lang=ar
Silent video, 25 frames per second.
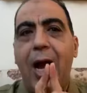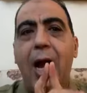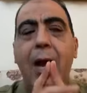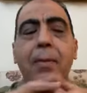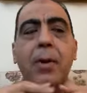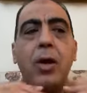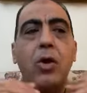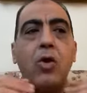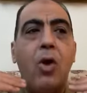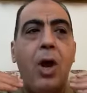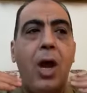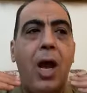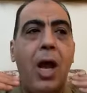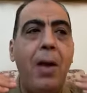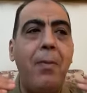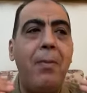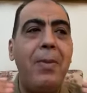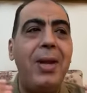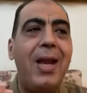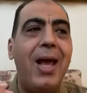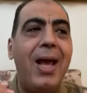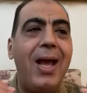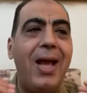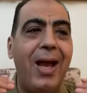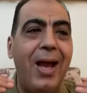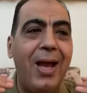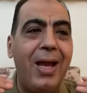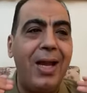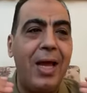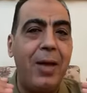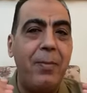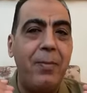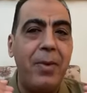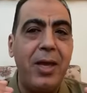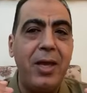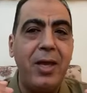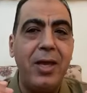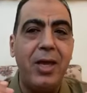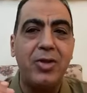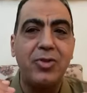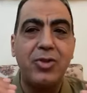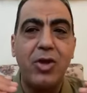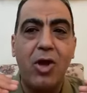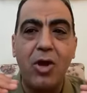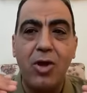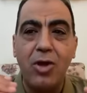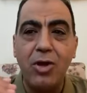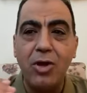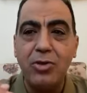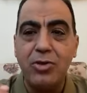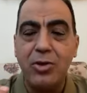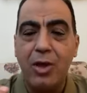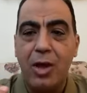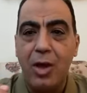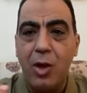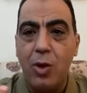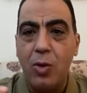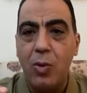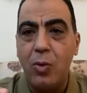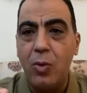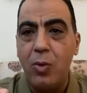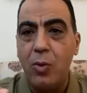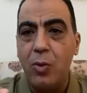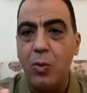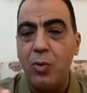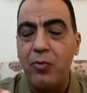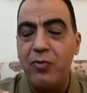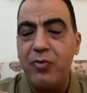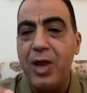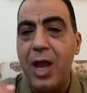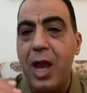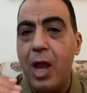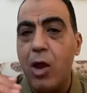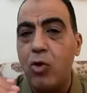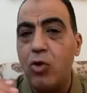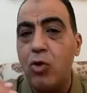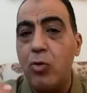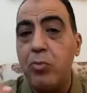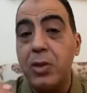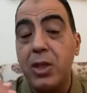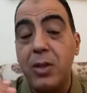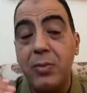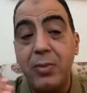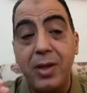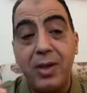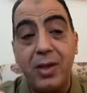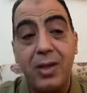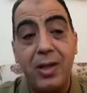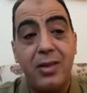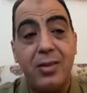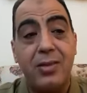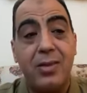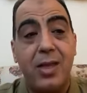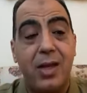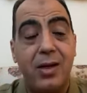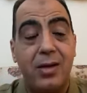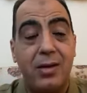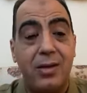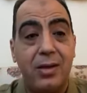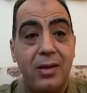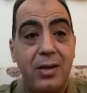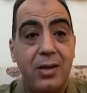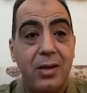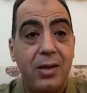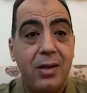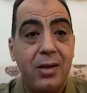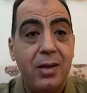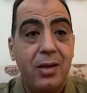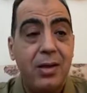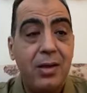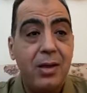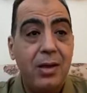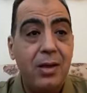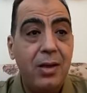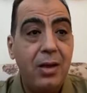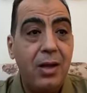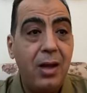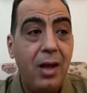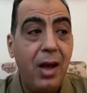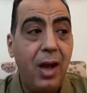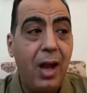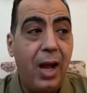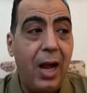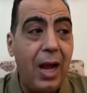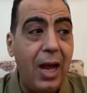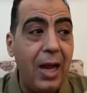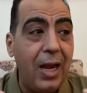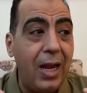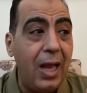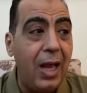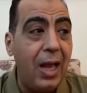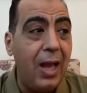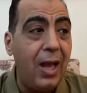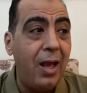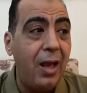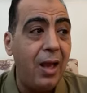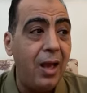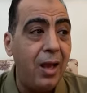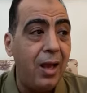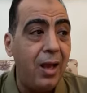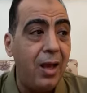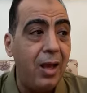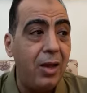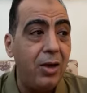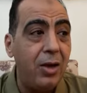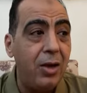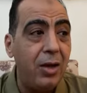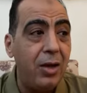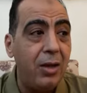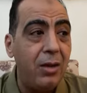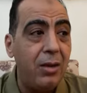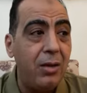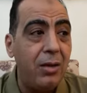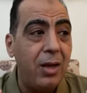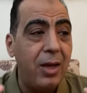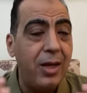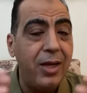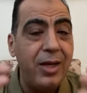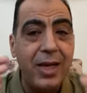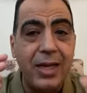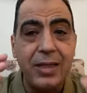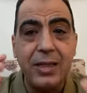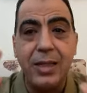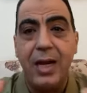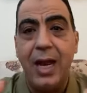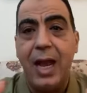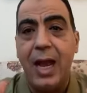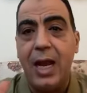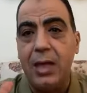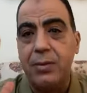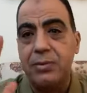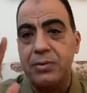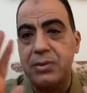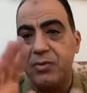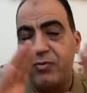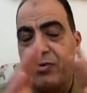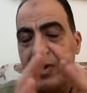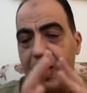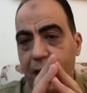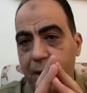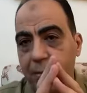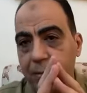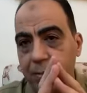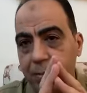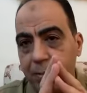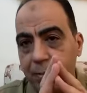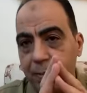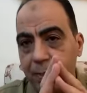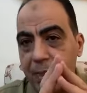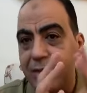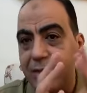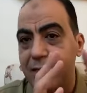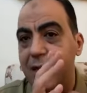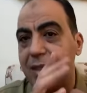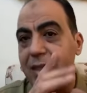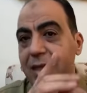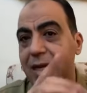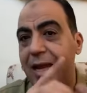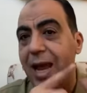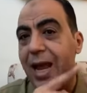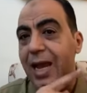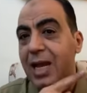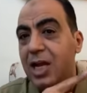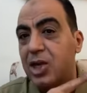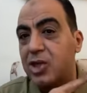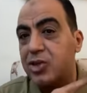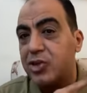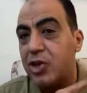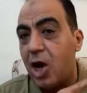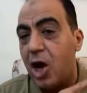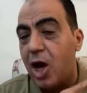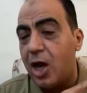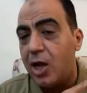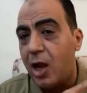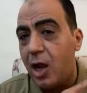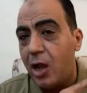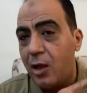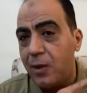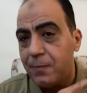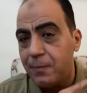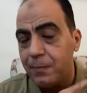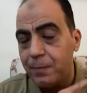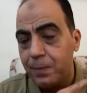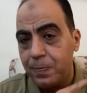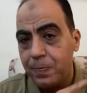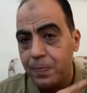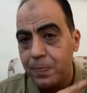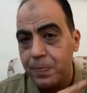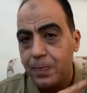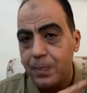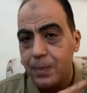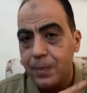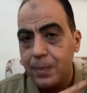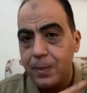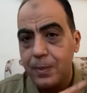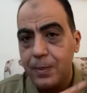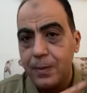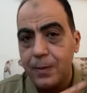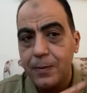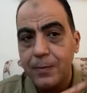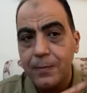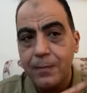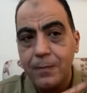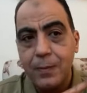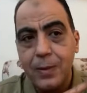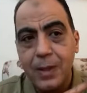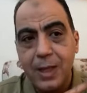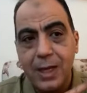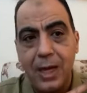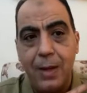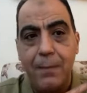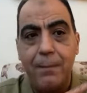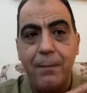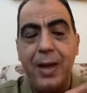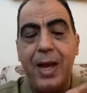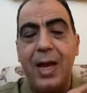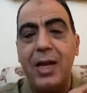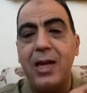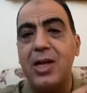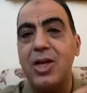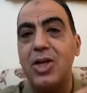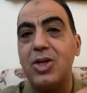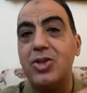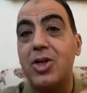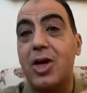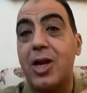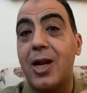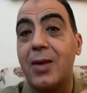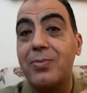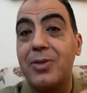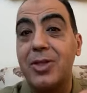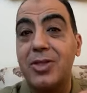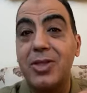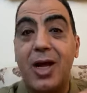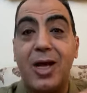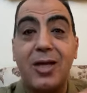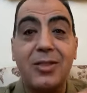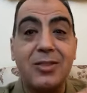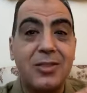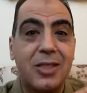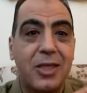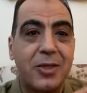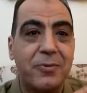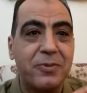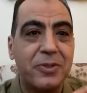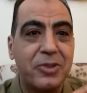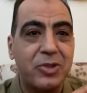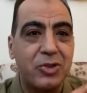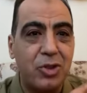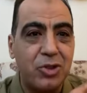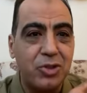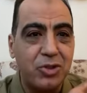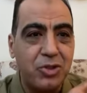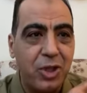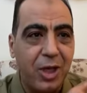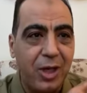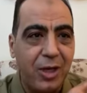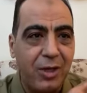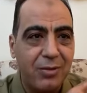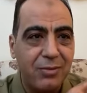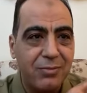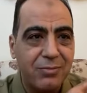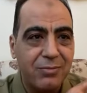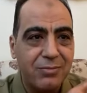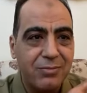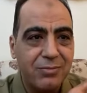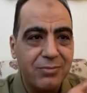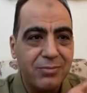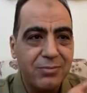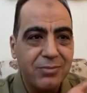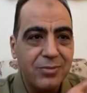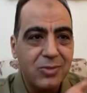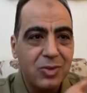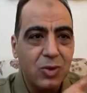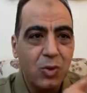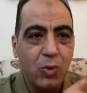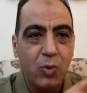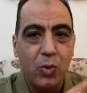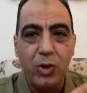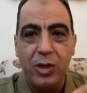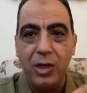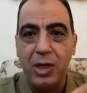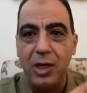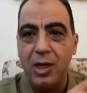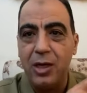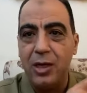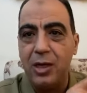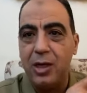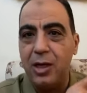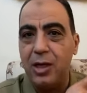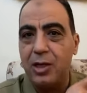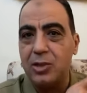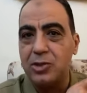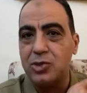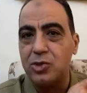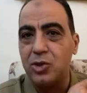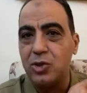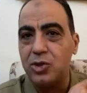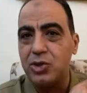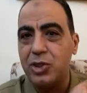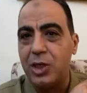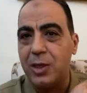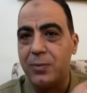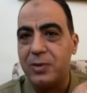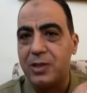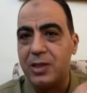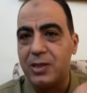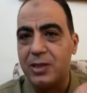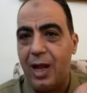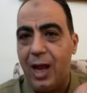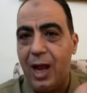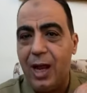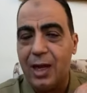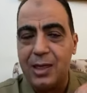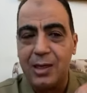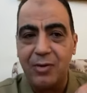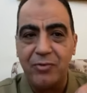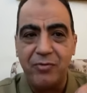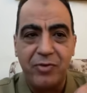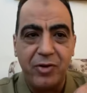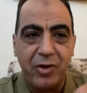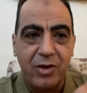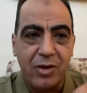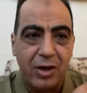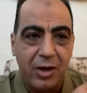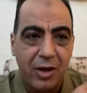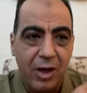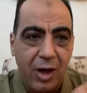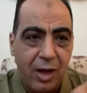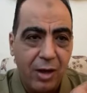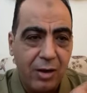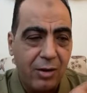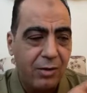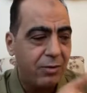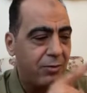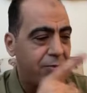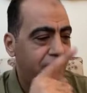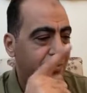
عملوا حملة إعلامية ضاغطة وفيها هجوم كبير جدا على النادي الأهلي بصفة عامة النادي الأهلي إدارة لما قال الإدارة بتتأثر بالسوشيال وإن السوشيال بتتحكم في القرار